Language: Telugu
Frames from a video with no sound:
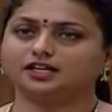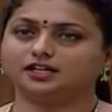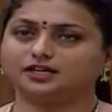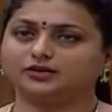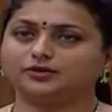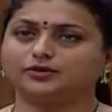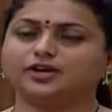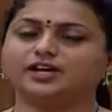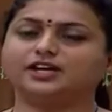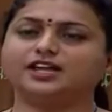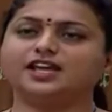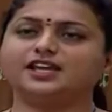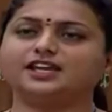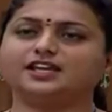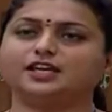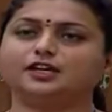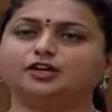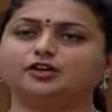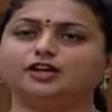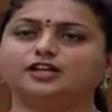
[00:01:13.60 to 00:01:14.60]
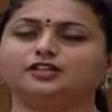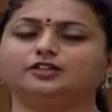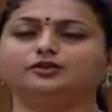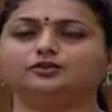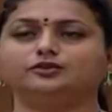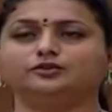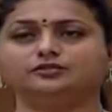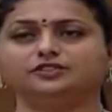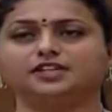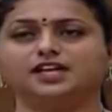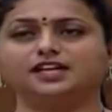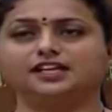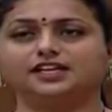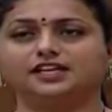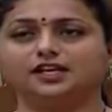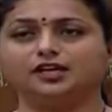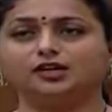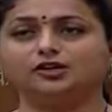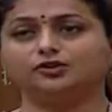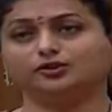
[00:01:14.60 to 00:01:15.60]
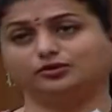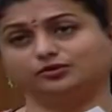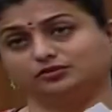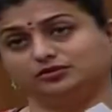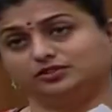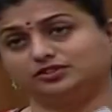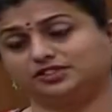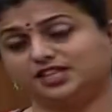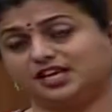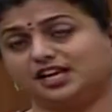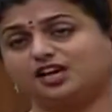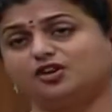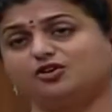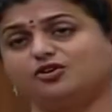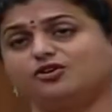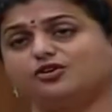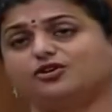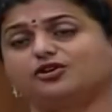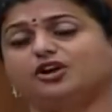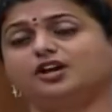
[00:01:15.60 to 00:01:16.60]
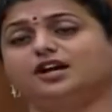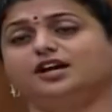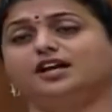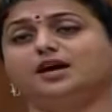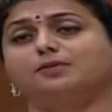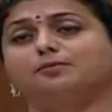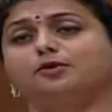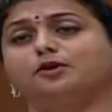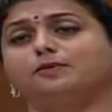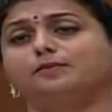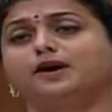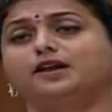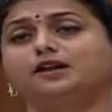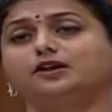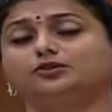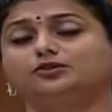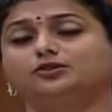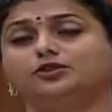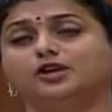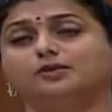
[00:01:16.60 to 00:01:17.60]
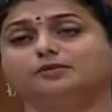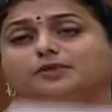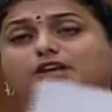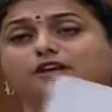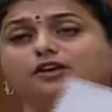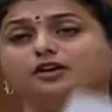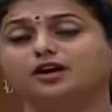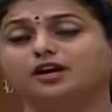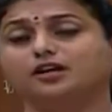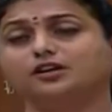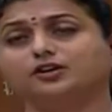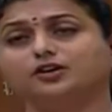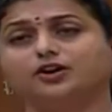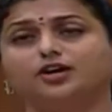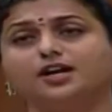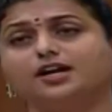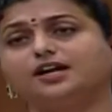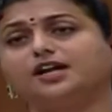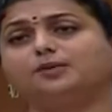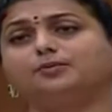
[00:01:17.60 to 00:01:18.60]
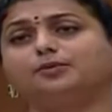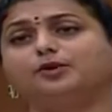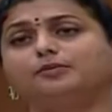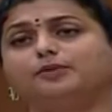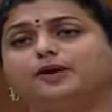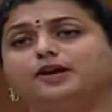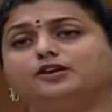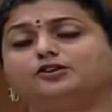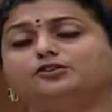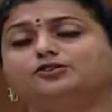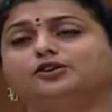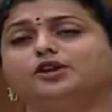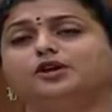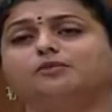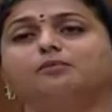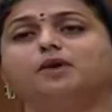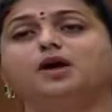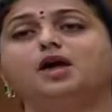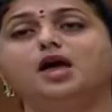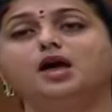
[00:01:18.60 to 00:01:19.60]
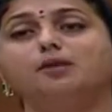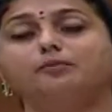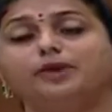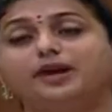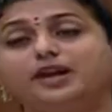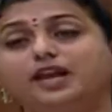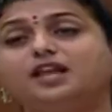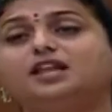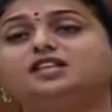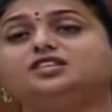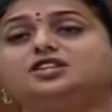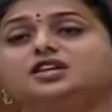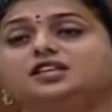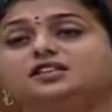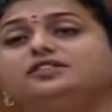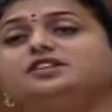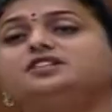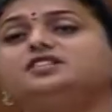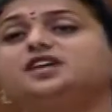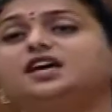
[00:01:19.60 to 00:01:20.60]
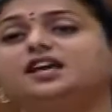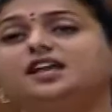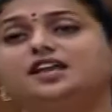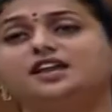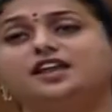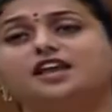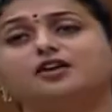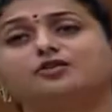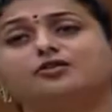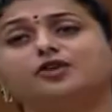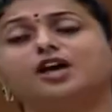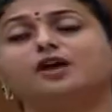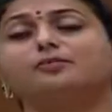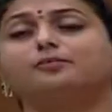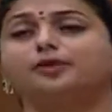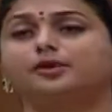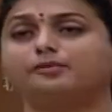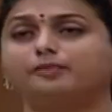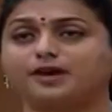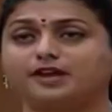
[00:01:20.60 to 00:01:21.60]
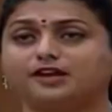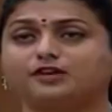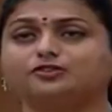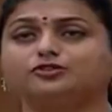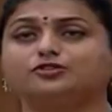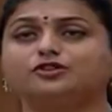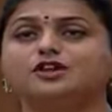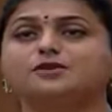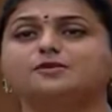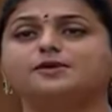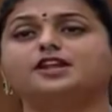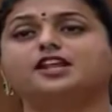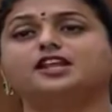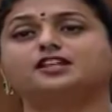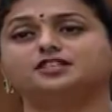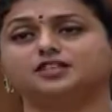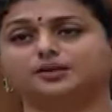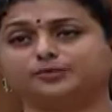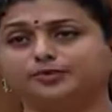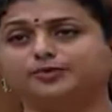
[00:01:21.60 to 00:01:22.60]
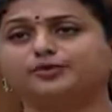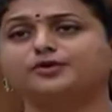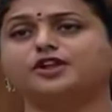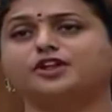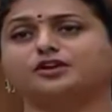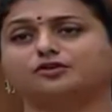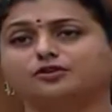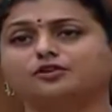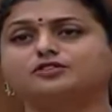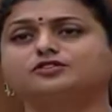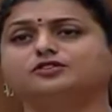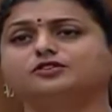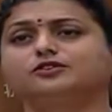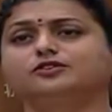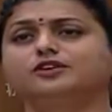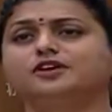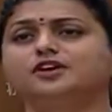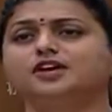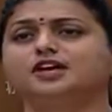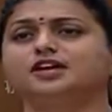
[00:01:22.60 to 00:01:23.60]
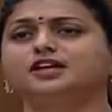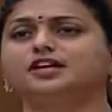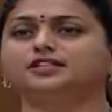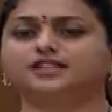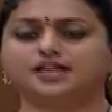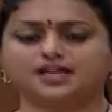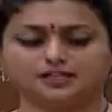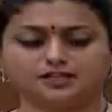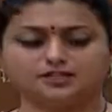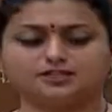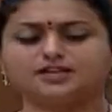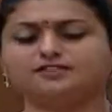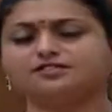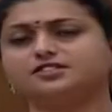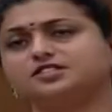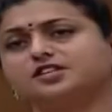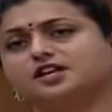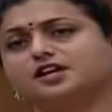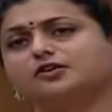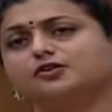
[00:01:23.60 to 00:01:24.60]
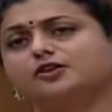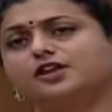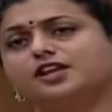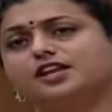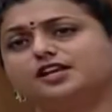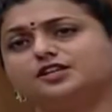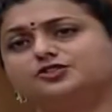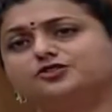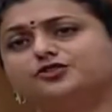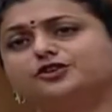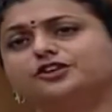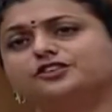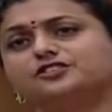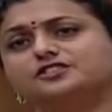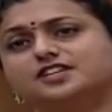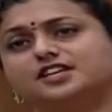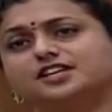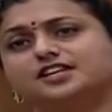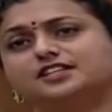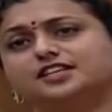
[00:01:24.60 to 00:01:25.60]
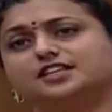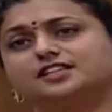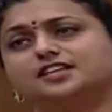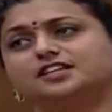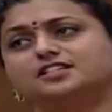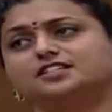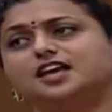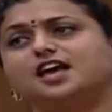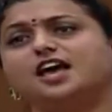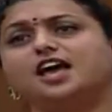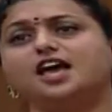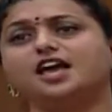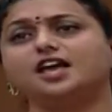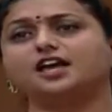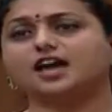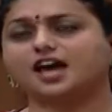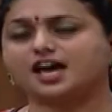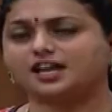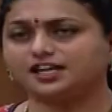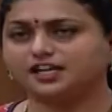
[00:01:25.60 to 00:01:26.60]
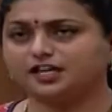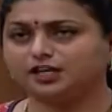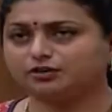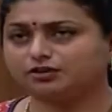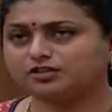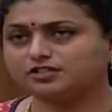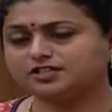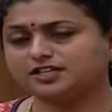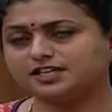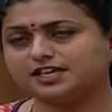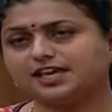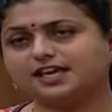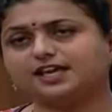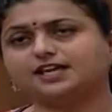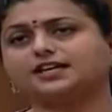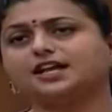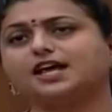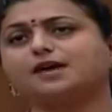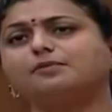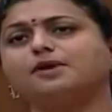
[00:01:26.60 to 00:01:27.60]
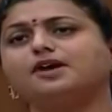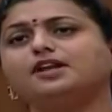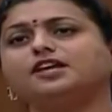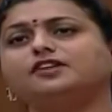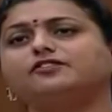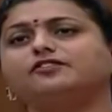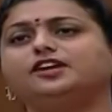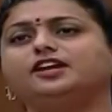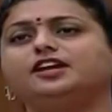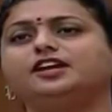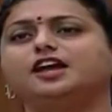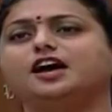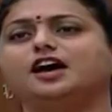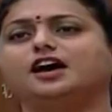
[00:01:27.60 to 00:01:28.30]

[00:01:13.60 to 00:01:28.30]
ఉండటానికి ఇల్లు లేదు దానికి ఇల్లు స్థలం కొనుక్కోవాలంటే అప్పుల పాలవుతున్నాం ఇల్లు కట్టుకోవాలంటే అప్పుల పాలవుతున్నాం పిల్లల్ని చదివించాలన్నా కూడా అప్పుల పాలవుతున్నాం అన్న చెప్పుకున్న రోజులు గత ఐదు సంవత్సరాలు కూడా నేను చూడటం జరిగింది అధ్యక్ష కానీ ఈరోజు ఏ గ్రామానికి వెళ్ళినా